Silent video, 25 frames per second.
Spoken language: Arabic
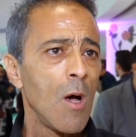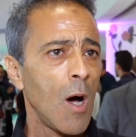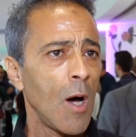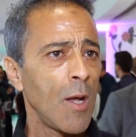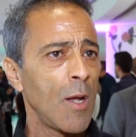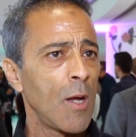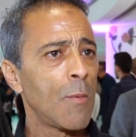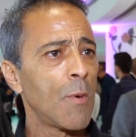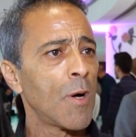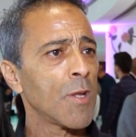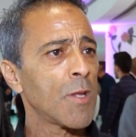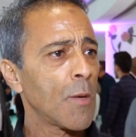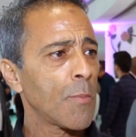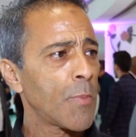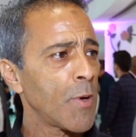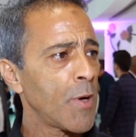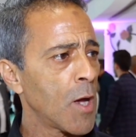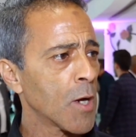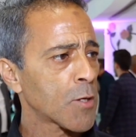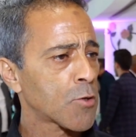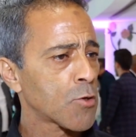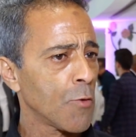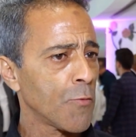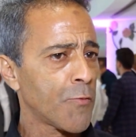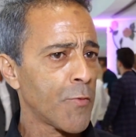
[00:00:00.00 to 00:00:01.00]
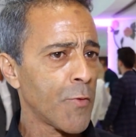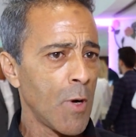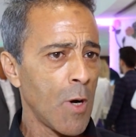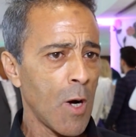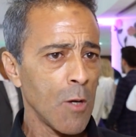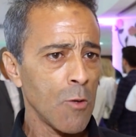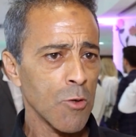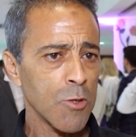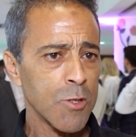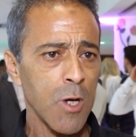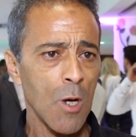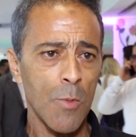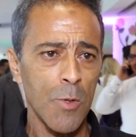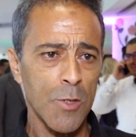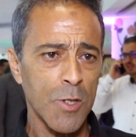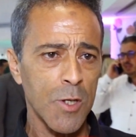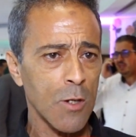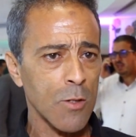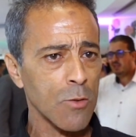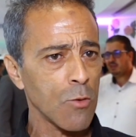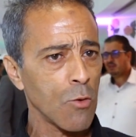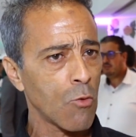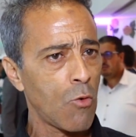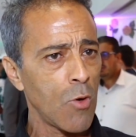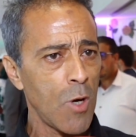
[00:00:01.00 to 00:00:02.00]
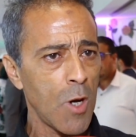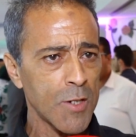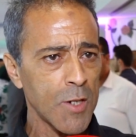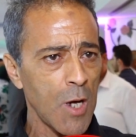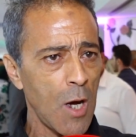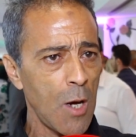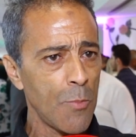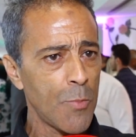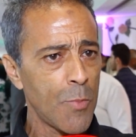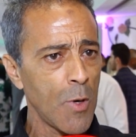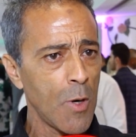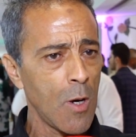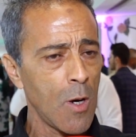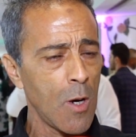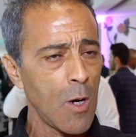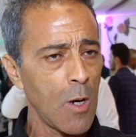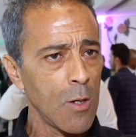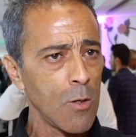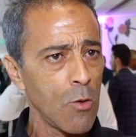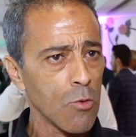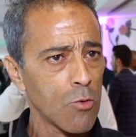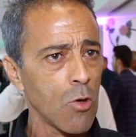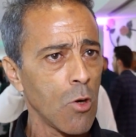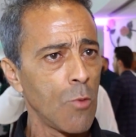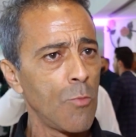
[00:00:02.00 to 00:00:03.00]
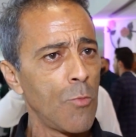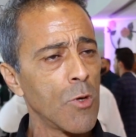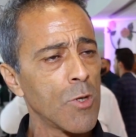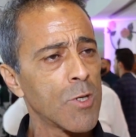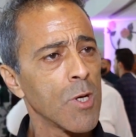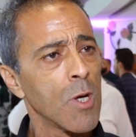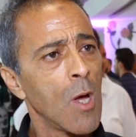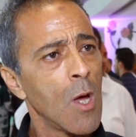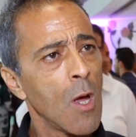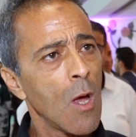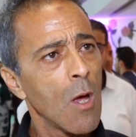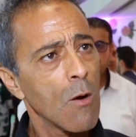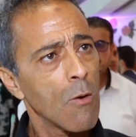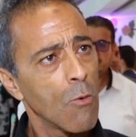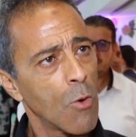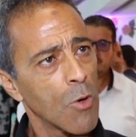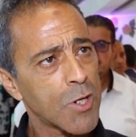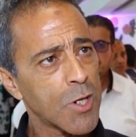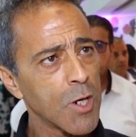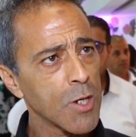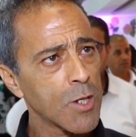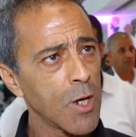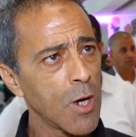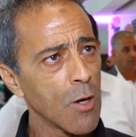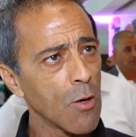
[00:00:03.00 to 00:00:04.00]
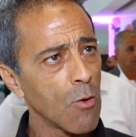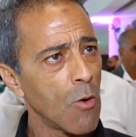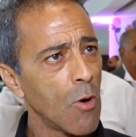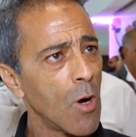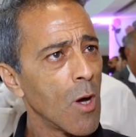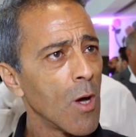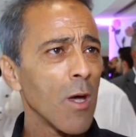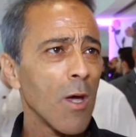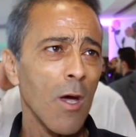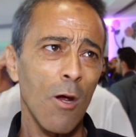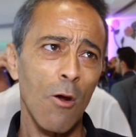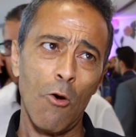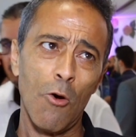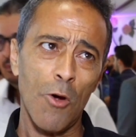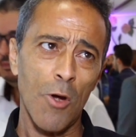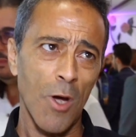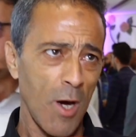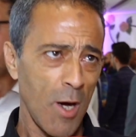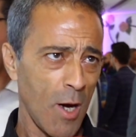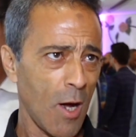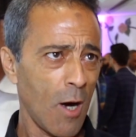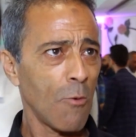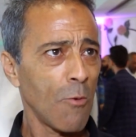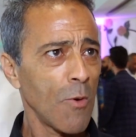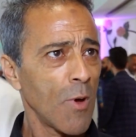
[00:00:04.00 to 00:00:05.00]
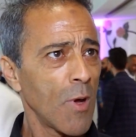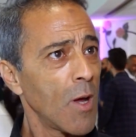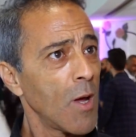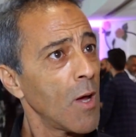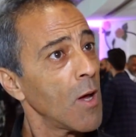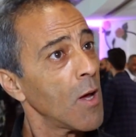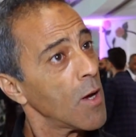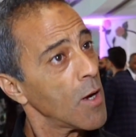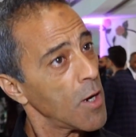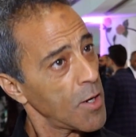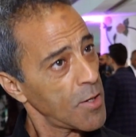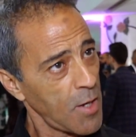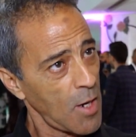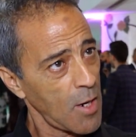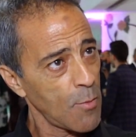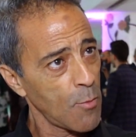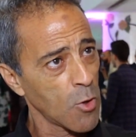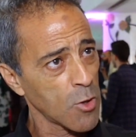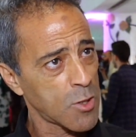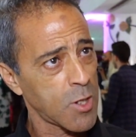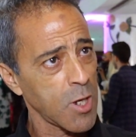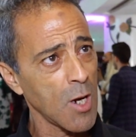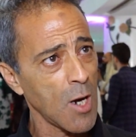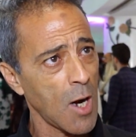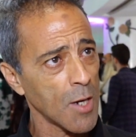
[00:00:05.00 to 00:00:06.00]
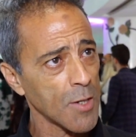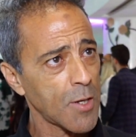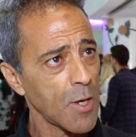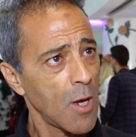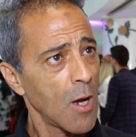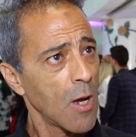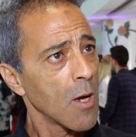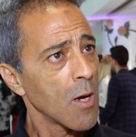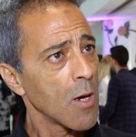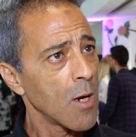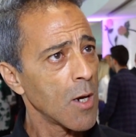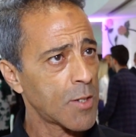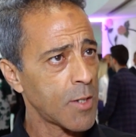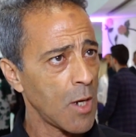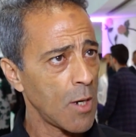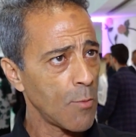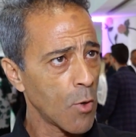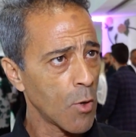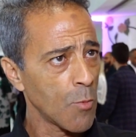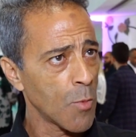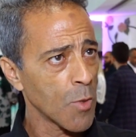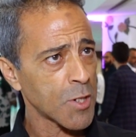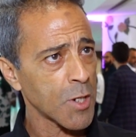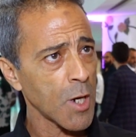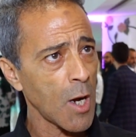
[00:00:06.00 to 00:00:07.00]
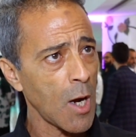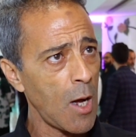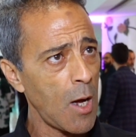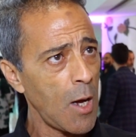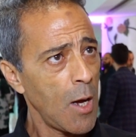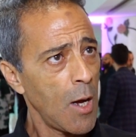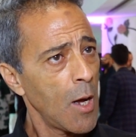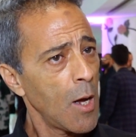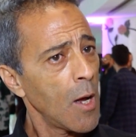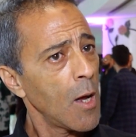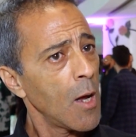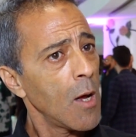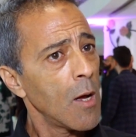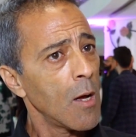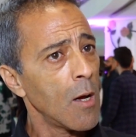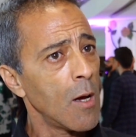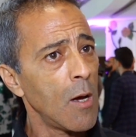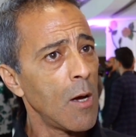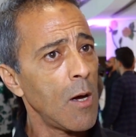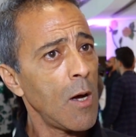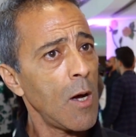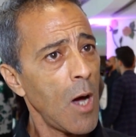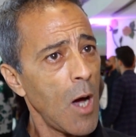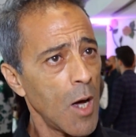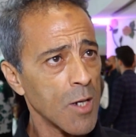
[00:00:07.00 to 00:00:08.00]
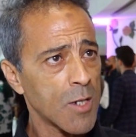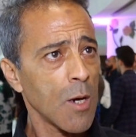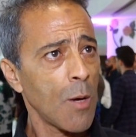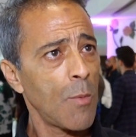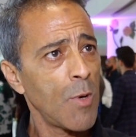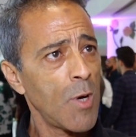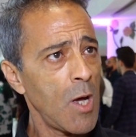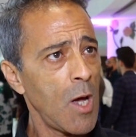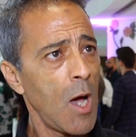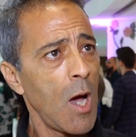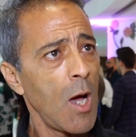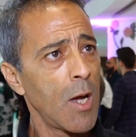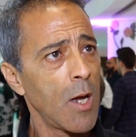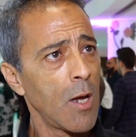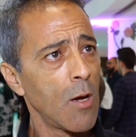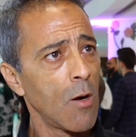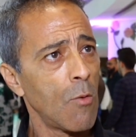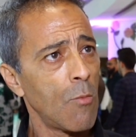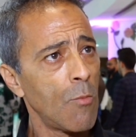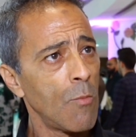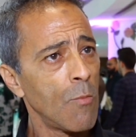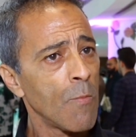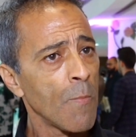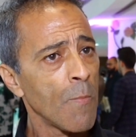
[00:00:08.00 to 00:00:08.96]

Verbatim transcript: حنا ماذا بينا نشوف هادو صحاب التيك توك ولا صحاب اليوتيوب واش يديروا يروحوا يقراوا يتعلموا التياط يتعلموا المسرح آه، حاجه مليحه ليهم